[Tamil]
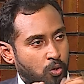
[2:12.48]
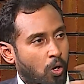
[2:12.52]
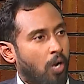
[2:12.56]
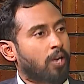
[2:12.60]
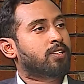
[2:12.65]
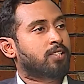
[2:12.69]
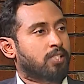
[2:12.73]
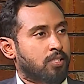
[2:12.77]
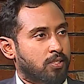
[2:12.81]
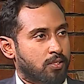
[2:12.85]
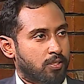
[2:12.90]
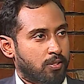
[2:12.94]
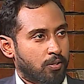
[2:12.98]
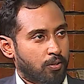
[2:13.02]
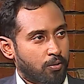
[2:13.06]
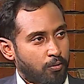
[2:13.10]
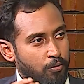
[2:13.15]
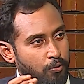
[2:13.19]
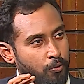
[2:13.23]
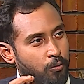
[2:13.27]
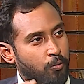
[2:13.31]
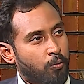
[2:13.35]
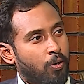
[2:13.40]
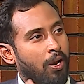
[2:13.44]
சாய்ஸஸ்
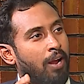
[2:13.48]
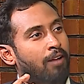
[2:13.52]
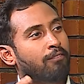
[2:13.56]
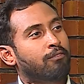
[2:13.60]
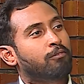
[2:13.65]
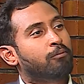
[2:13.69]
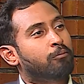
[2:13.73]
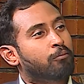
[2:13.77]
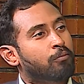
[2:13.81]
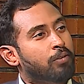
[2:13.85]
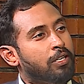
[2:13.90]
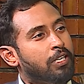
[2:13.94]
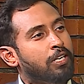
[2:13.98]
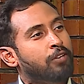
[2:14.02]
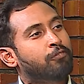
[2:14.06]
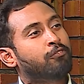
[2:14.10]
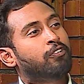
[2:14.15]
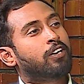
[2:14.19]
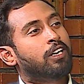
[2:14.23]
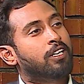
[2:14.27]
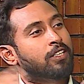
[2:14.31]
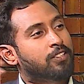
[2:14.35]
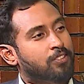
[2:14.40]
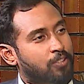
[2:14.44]
யூ ஹாவ்
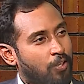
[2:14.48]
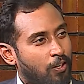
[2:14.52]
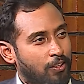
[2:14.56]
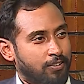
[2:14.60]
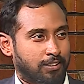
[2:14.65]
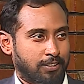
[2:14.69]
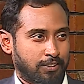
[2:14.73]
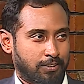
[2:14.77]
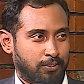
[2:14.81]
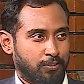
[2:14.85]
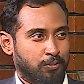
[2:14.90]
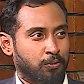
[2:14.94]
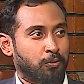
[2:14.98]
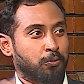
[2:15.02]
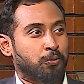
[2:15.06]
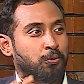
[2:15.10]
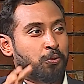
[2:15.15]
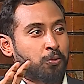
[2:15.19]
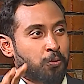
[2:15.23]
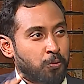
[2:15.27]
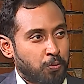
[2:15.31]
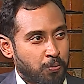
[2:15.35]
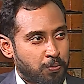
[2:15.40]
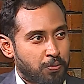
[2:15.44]
டிஃப்ரெண்ட் சாய்ஸஸ் டு
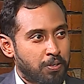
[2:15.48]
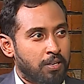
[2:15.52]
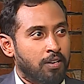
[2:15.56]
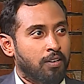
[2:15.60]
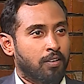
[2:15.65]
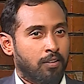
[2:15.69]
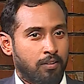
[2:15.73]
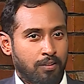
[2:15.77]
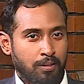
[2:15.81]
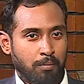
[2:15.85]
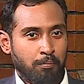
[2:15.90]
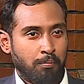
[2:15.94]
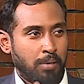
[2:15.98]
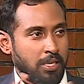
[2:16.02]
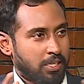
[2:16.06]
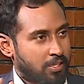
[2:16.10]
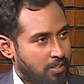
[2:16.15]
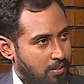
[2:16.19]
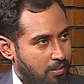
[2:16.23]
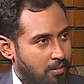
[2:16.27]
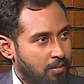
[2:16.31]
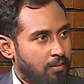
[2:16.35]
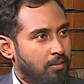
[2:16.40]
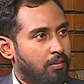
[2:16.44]
சூஸ் த
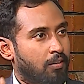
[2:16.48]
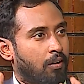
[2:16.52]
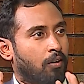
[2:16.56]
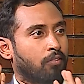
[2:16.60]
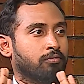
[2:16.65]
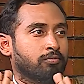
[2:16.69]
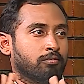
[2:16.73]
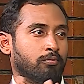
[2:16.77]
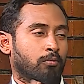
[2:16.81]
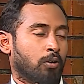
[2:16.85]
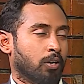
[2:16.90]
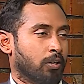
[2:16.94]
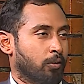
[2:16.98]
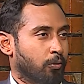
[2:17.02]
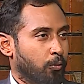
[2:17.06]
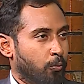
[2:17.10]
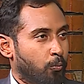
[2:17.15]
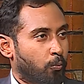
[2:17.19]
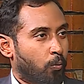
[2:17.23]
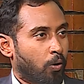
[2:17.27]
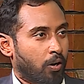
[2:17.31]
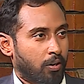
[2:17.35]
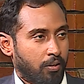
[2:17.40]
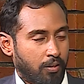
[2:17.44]
பெஸ்ட் ஆஃப் வாட் யூ
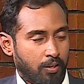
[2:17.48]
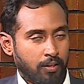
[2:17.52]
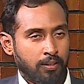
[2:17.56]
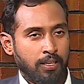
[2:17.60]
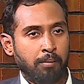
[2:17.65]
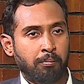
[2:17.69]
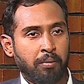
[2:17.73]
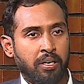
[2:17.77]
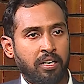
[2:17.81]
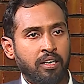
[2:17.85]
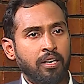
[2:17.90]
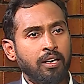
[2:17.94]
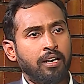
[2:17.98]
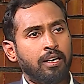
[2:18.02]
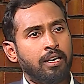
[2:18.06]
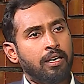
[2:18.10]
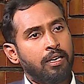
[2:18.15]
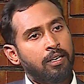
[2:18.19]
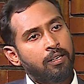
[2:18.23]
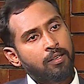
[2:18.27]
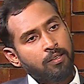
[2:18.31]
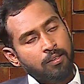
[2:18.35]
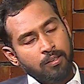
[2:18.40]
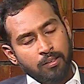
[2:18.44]
வாண்ட் அதே மாதிரி
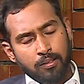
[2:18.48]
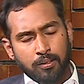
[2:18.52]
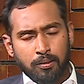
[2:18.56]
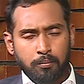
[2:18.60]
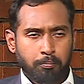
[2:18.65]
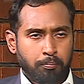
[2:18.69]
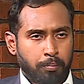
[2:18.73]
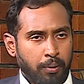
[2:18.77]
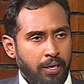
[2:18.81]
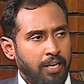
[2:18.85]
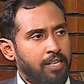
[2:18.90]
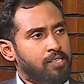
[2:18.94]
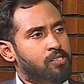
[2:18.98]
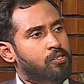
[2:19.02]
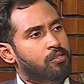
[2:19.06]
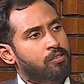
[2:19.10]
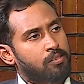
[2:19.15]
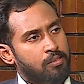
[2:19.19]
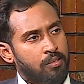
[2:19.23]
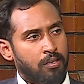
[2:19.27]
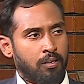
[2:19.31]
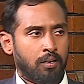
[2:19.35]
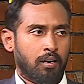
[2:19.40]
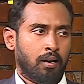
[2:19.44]

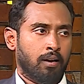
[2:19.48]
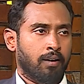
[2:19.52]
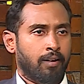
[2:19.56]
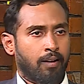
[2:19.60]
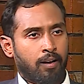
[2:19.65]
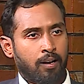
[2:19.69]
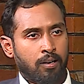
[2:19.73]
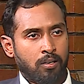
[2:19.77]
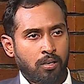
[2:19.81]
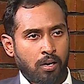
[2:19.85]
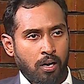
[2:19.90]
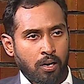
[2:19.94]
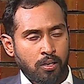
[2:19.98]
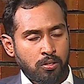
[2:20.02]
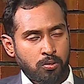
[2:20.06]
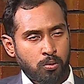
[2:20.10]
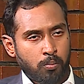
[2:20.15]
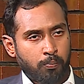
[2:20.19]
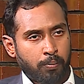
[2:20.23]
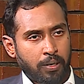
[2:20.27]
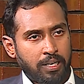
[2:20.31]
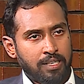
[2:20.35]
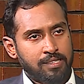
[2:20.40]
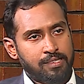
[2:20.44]
ப்ரைஸிங் ஆல்சோ
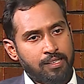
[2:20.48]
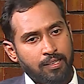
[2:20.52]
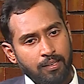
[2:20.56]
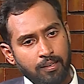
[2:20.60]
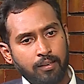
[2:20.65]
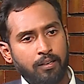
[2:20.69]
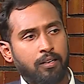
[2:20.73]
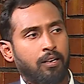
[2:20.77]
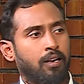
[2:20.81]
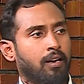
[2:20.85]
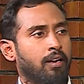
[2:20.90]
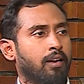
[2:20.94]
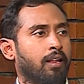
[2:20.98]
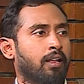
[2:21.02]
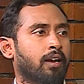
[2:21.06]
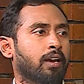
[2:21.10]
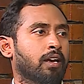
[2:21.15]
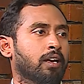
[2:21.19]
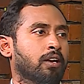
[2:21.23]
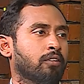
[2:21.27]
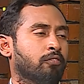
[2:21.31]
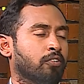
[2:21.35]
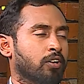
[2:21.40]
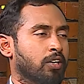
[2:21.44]
ப்ரைஸிங்லேயும் நிறைய
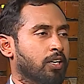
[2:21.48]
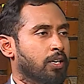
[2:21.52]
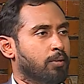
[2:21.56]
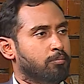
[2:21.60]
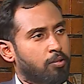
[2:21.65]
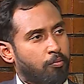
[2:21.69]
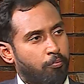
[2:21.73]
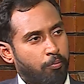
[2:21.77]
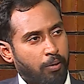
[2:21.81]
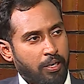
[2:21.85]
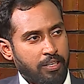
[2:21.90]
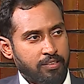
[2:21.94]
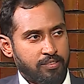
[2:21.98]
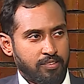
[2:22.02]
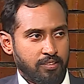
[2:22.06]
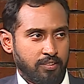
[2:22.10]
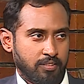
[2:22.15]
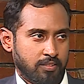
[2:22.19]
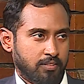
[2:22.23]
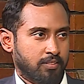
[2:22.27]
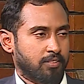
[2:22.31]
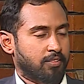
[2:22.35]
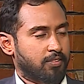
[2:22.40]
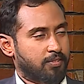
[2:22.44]
டிஃப்ரெண்ட் டைப்ஸ் ஆஃப்
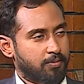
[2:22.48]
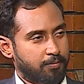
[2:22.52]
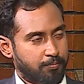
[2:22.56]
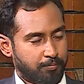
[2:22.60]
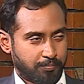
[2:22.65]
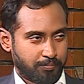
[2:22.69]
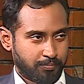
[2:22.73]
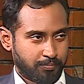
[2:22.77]
ப்ரைஸிங்ஸ் இருக்குது